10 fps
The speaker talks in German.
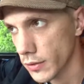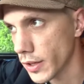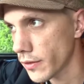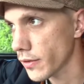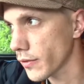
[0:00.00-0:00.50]

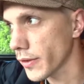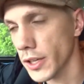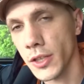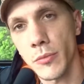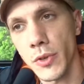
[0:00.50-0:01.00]
jetzt
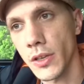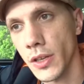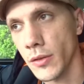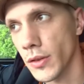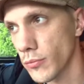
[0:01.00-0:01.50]
rechne mir
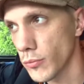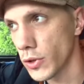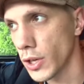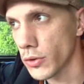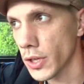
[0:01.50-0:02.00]
dann mit
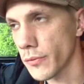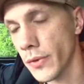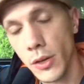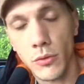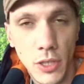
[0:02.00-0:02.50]
der und der
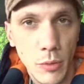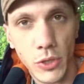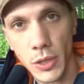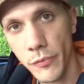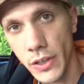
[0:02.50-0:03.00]
Entfernung, dem und
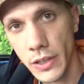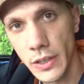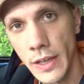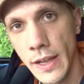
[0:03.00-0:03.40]
dem Winkel